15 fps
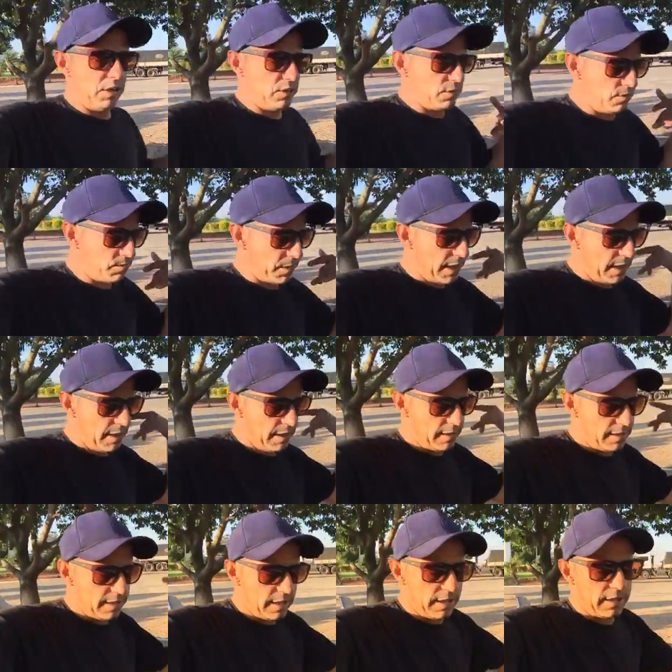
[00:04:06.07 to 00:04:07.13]
beijo pra
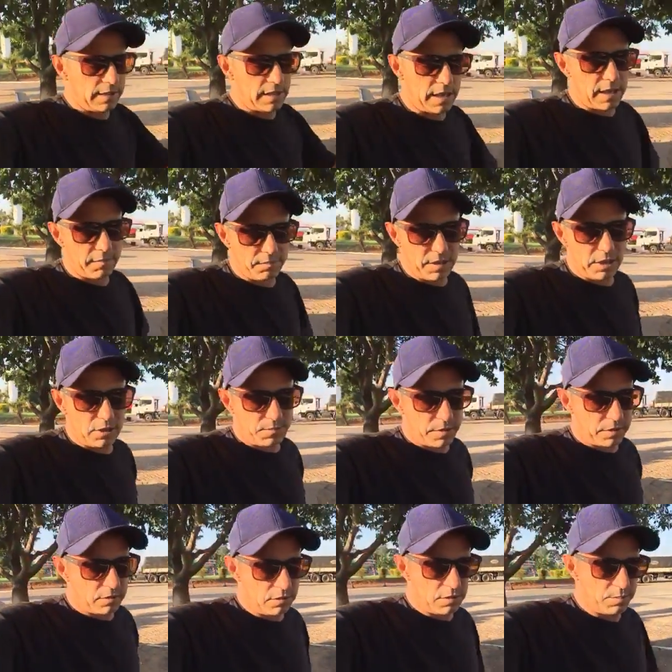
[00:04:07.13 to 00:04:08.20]
Alequina, beijo
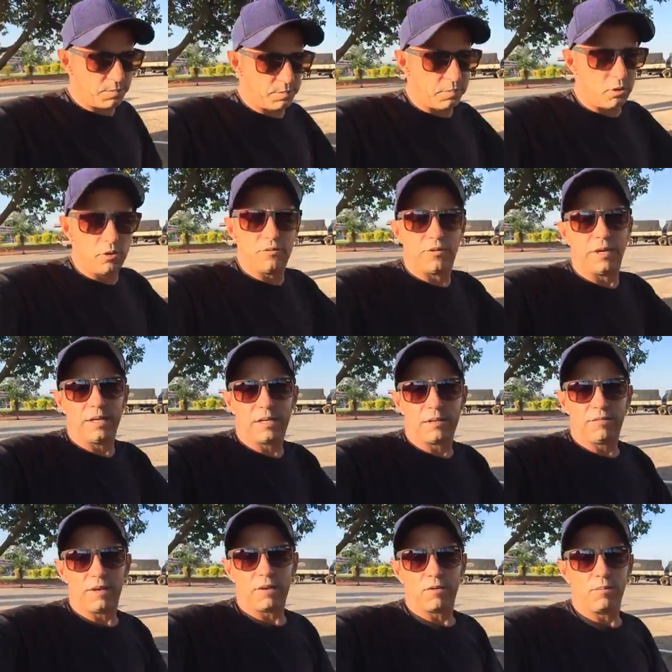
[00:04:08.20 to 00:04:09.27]
pra todo o povo aí
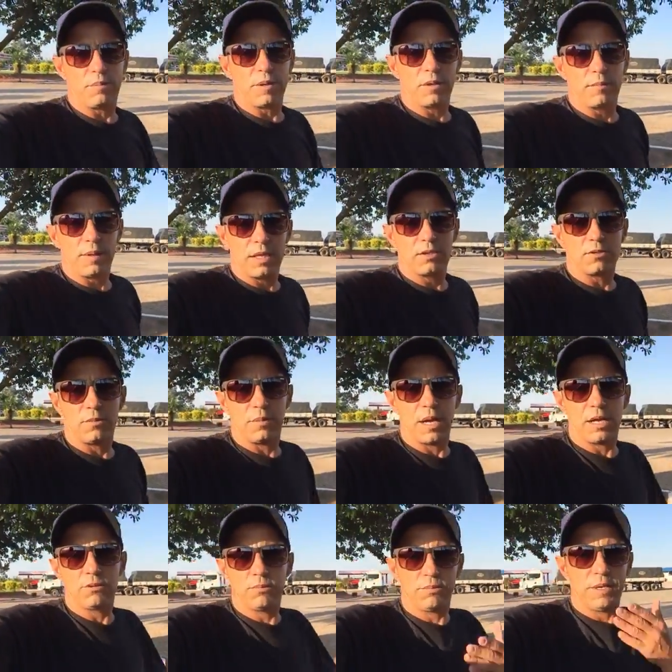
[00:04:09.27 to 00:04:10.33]
que vem acompanhando o Mal
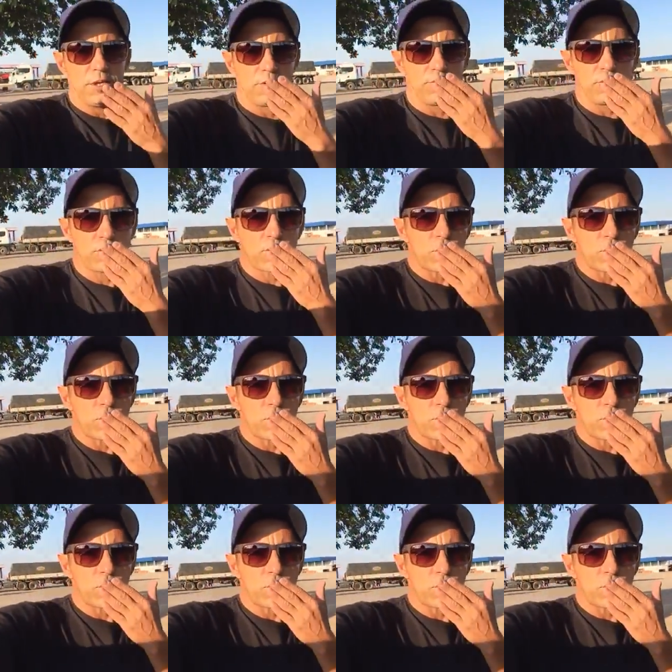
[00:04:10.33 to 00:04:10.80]
Assombrado. Um beijo